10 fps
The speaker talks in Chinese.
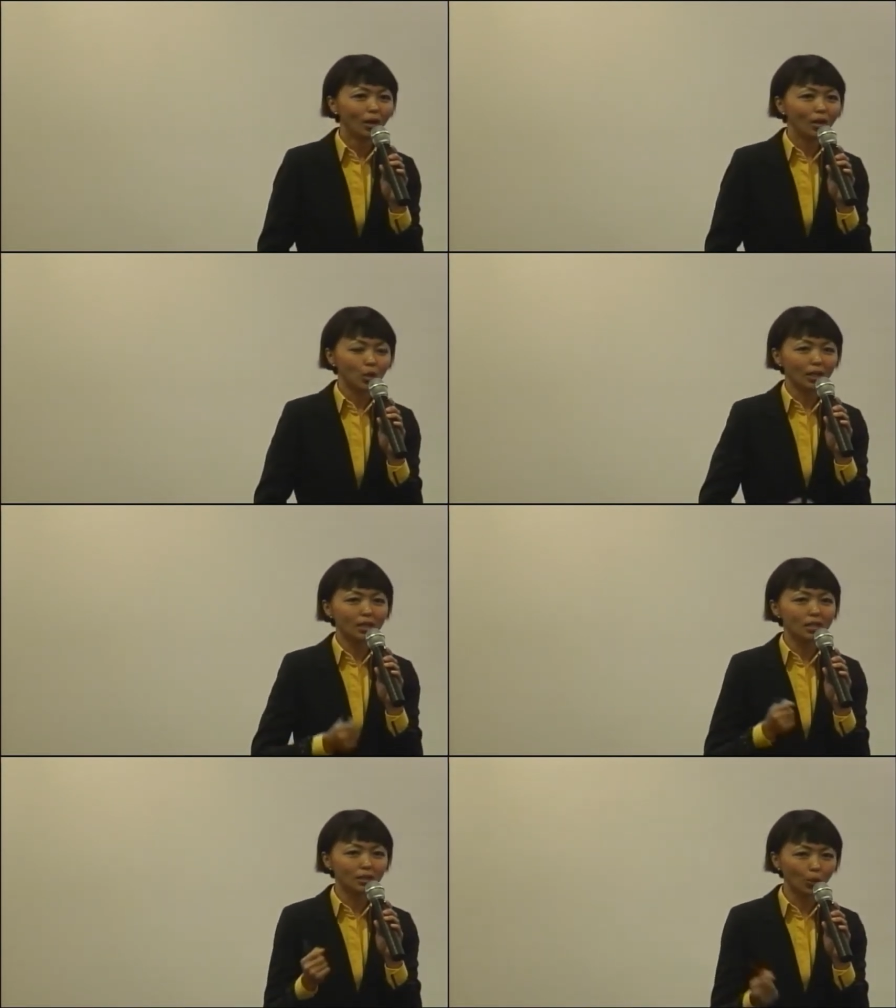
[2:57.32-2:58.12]
所以那
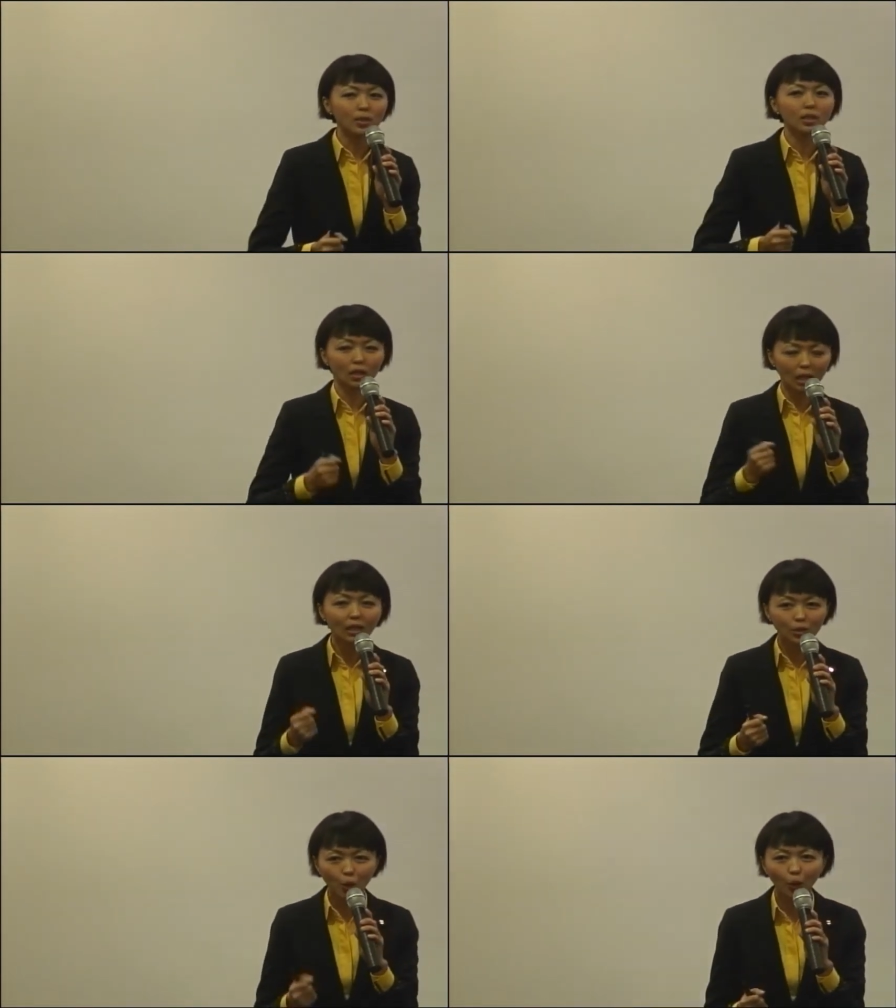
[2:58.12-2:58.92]
是都是
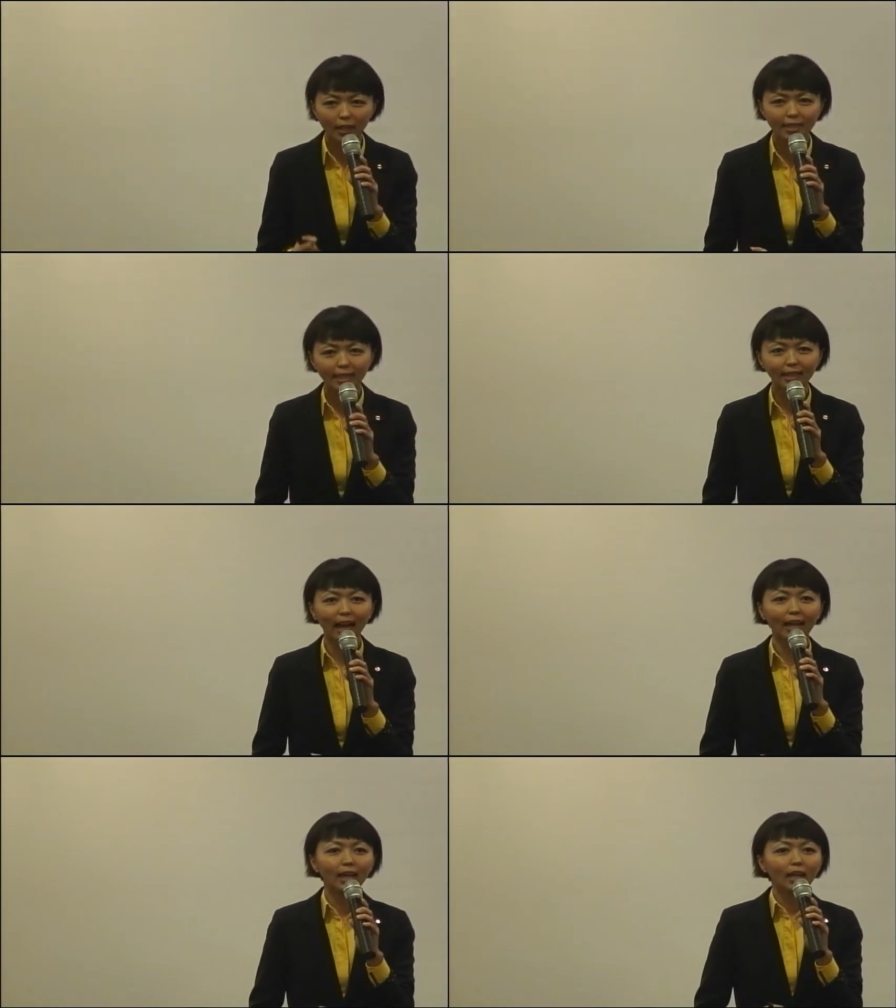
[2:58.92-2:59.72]
应酬的心态。